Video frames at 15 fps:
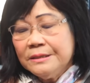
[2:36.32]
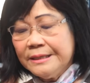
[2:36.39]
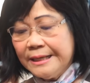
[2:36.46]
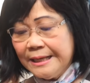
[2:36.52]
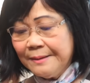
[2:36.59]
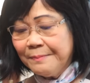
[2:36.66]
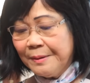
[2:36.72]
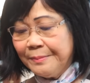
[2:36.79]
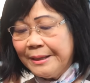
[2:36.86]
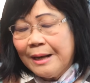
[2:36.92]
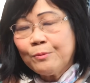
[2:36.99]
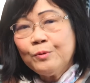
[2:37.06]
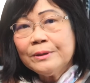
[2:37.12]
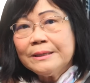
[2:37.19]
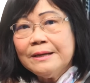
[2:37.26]
khi mà mình đã
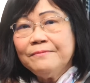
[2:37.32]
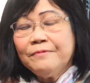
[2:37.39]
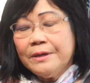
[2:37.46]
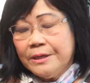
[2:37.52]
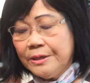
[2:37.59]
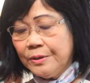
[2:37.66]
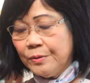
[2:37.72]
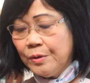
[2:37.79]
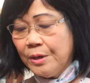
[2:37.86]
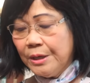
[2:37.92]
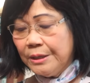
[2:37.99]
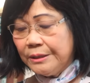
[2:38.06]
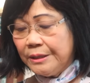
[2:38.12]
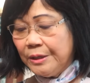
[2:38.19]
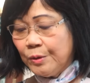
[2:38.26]
quyết định về hưu
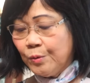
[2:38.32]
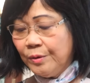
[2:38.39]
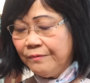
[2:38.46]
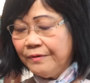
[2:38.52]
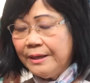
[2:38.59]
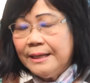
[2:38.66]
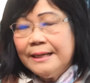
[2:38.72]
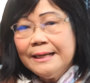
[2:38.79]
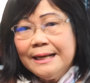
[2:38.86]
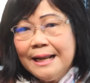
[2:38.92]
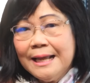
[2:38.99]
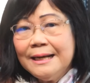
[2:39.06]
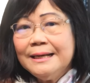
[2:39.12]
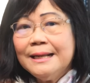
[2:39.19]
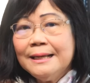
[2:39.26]
thì quý vị
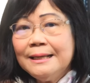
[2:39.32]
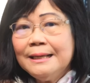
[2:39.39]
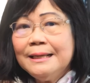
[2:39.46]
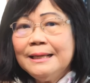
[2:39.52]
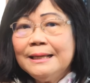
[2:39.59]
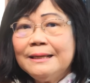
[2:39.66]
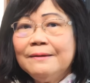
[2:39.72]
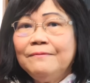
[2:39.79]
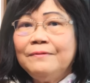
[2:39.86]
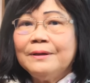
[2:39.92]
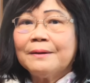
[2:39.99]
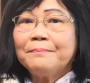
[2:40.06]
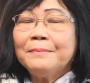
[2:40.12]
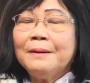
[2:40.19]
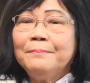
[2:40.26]
nên để ý cái
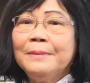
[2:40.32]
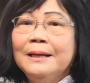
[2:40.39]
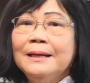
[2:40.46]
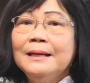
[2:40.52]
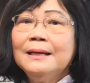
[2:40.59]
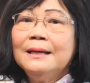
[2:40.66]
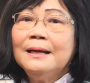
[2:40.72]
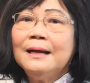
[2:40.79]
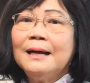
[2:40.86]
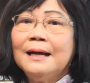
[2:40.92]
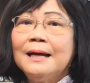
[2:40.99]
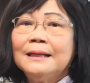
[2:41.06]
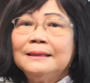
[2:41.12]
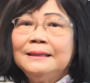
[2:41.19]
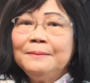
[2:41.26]
việc mà mình
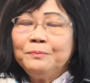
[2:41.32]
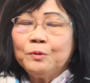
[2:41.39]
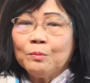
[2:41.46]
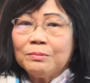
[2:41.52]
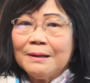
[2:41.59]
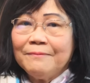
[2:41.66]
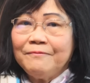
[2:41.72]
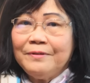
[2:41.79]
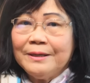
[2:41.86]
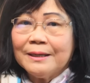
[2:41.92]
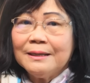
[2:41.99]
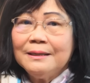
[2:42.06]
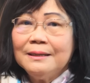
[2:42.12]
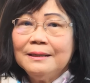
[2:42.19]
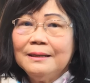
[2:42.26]
à, tiếp tục làm
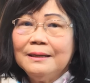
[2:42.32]
việc.